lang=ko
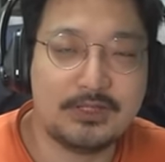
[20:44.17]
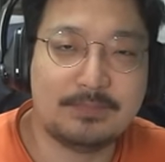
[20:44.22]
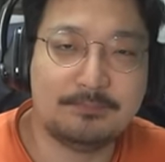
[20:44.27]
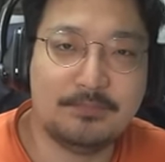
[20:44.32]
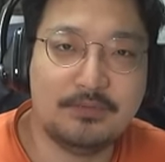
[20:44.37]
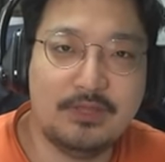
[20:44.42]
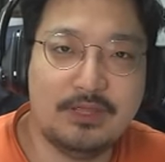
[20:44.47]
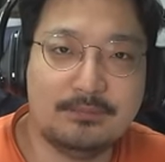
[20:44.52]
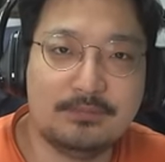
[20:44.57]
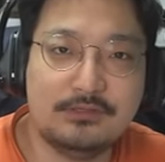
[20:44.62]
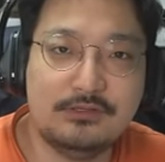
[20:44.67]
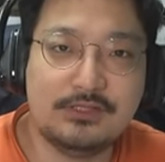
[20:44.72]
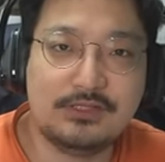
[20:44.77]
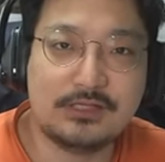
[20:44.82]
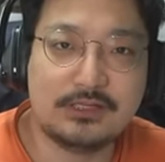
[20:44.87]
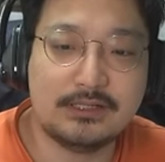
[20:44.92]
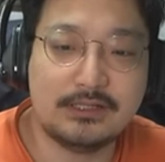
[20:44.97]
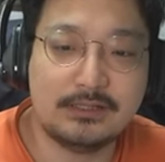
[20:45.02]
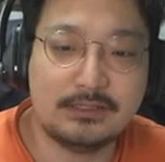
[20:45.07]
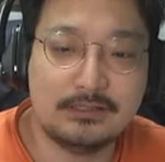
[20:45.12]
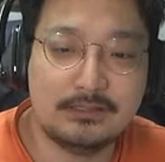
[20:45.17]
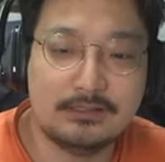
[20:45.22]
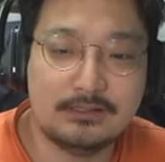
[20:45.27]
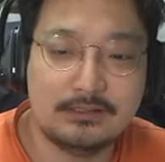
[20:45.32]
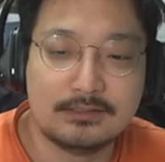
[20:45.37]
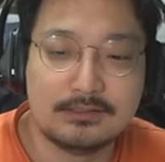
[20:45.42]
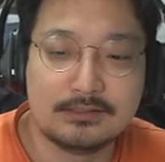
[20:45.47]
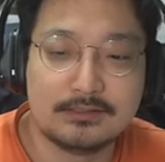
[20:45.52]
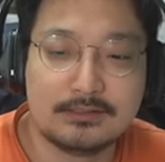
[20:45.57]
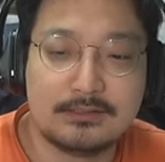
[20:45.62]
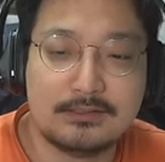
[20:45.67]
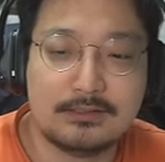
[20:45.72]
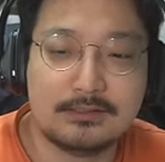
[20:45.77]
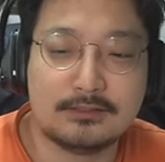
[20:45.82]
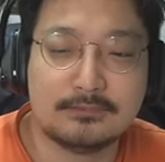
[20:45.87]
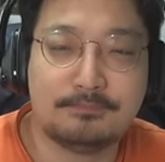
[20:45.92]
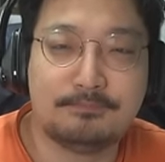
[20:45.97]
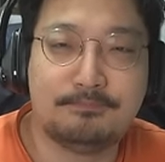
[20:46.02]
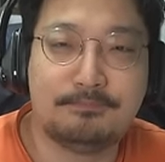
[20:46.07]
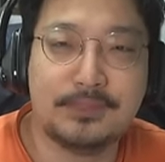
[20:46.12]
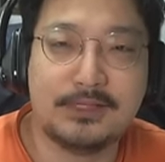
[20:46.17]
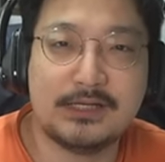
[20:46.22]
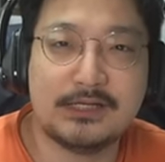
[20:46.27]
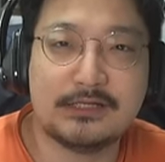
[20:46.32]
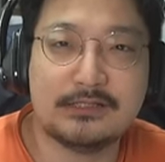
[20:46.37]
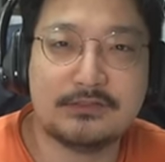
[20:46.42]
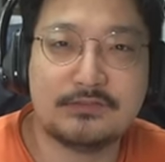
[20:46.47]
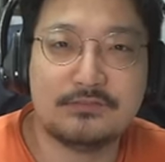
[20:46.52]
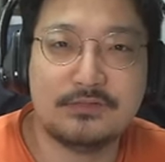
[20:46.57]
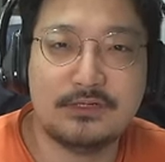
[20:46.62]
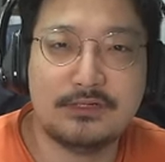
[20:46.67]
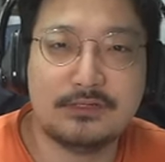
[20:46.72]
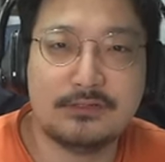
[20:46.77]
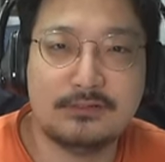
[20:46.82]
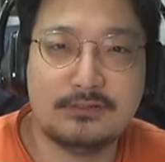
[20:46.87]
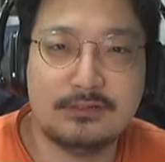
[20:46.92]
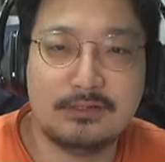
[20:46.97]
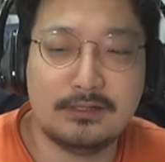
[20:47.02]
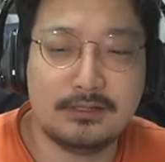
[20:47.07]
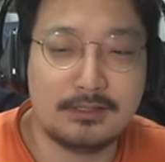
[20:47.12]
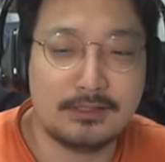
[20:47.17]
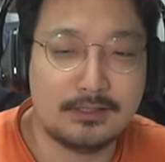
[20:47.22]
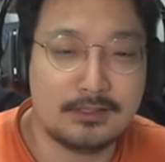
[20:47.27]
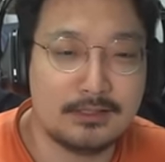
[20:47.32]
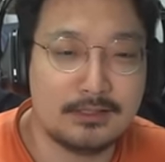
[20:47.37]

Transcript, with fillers: 나쁜 게 뭔지 알아? 기업 빠순이년들이야.